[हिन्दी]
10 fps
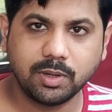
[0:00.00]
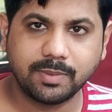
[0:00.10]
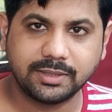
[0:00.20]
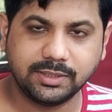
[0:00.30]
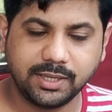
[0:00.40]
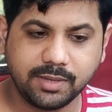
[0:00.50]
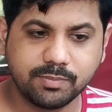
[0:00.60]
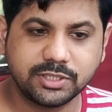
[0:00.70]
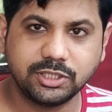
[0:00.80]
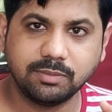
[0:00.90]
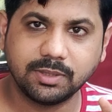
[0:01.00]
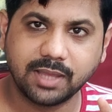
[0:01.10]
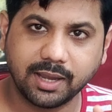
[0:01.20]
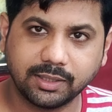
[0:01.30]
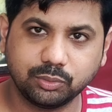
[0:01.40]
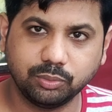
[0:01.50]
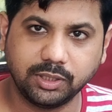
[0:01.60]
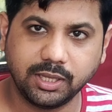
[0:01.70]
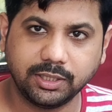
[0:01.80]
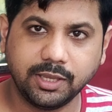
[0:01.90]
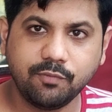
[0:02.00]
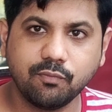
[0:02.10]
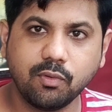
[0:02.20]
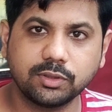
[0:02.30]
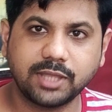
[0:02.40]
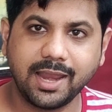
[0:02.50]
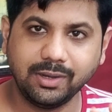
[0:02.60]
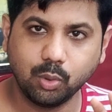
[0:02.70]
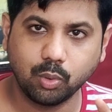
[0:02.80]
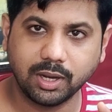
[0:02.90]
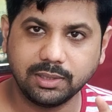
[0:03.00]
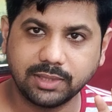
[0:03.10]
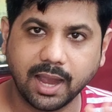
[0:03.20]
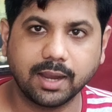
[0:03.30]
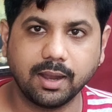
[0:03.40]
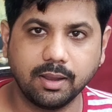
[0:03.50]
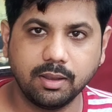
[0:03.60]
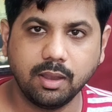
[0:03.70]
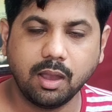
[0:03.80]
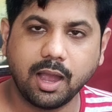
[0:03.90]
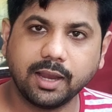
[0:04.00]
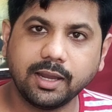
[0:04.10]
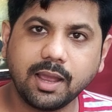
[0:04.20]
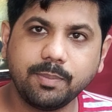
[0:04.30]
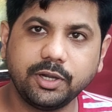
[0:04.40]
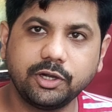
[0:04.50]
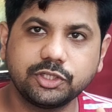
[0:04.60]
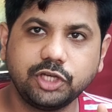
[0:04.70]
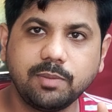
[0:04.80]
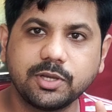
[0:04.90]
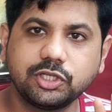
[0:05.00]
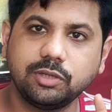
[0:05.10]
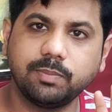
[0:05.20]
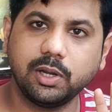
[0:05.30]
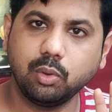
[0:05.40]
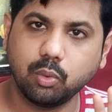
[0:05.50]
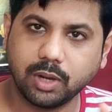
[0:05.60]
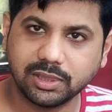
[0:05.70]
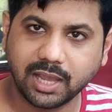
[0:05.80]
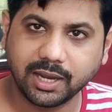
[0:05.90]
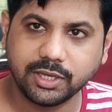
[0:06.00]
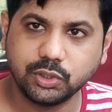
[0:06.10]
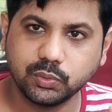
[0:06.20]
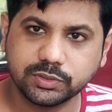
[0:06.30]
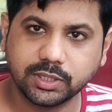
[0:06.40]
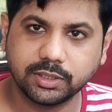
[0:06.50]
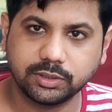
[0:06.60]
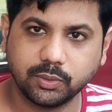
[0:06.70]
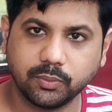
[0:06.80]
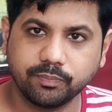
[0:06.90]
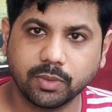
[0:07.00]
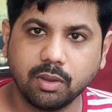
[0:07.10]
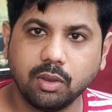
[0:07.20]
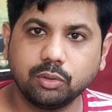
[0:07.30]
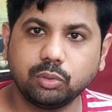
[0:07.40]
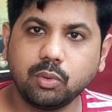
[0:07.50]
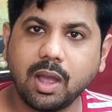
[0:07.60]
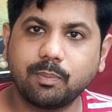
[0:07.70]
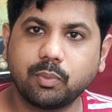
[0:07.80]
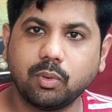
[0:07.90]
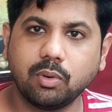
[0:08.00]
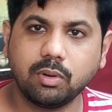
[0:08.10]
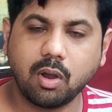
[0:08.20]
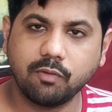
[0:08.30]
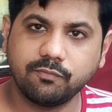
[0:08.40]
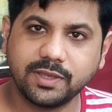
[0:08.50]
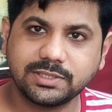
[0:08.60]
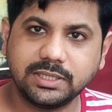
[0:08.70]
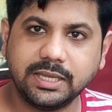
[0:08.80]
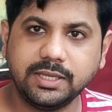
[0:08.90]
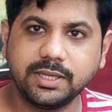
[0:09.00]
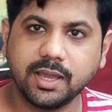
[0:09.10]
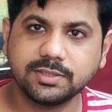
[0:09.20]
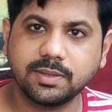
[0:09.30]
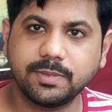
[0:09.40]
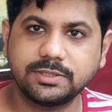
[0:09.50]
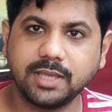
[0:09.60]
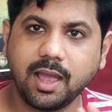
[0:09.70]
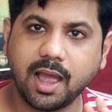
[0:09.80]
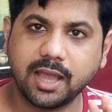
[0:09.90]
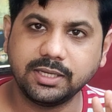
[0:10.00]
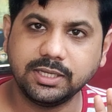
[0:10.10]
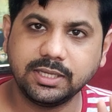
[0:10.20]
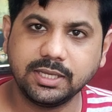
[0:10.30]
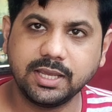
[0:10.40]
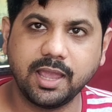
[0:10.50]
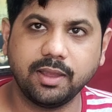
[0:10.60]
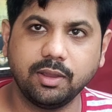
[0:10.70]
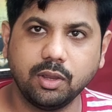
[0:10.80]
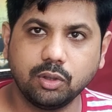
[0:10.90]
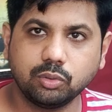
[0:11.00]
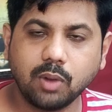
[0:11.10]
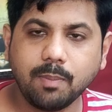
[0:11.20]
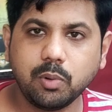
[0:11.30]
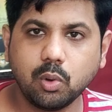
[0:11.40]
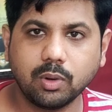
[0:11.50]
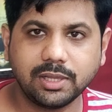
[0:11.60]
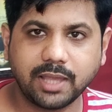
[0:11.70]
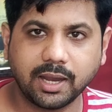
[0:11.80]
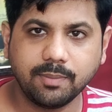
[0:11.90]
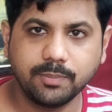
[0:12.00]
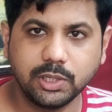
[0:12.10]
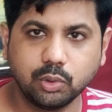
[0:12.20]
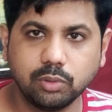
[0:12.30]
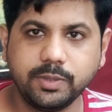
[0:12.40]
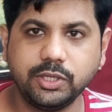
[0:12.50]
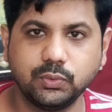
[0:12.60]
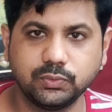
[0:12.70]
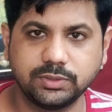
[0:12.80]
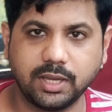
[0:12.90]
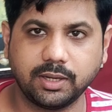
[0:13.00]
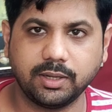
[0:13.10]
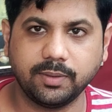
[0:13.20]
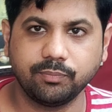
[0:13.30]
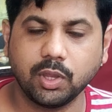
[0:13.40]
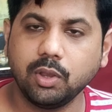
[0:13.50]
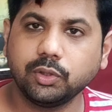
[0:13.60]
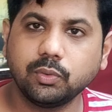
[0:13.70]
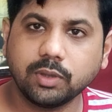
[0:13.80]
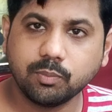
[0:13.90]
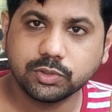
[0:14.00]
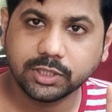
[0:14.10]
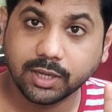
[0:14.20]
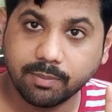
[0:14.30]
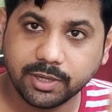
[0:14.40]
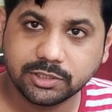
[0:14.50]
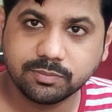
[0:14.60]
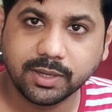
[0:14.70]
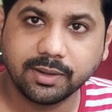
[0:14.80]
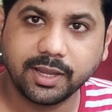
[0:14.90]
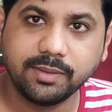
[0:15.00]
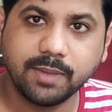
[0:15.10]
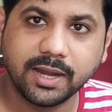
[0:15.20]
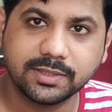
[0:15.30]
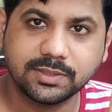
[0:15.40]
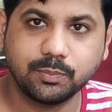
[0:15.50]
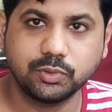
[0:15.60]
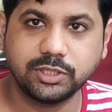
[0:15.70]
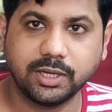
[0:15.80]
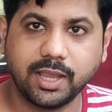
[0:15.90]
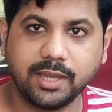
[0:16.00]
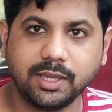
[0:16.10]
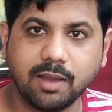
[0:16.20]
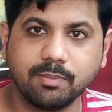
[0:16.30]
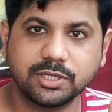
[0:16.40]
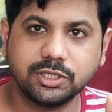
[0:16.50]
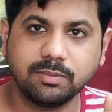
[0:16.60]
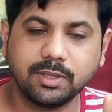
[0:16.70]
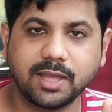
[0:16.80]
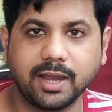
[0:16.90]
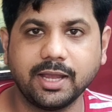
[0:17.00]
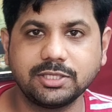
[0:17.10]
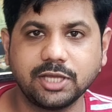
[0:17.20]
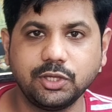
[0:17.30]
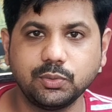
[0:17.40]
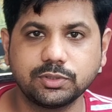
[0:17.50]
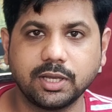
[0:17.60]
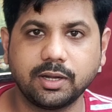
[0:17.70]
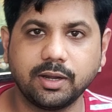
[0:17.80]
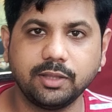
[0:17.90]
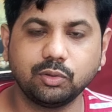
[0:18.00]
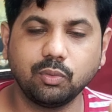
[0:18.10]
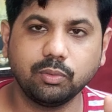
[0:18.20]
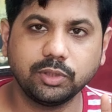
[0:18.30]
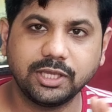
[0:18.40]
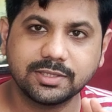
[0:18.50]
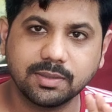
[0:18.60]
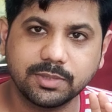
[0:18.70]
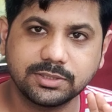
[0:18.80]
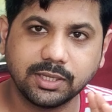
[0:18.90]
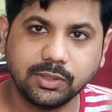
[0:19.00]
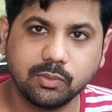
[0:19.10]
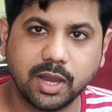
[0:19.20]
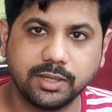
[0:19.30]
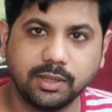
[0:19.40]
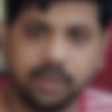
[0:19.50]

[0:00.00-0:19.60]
प्रॉब्लम आती है मशीन में धागा टूटने की वो होता है लोकल धागा अगर आप इंडस्ट्रियल मशीन पर लोकल धागा यूज़ करते हो तो आपको ऑब्वियसली यह समस्या आनी ही है तो आप लोकल धागा बिल्कुल भी यूज़ ना करें क्योंकि मुझे कमेंट्स में कई बार ऐसा पूछा गया है कि हम मशीन में धागा अच्छा यूज़ कर रहे हैं तो ये समस्या क्यों आ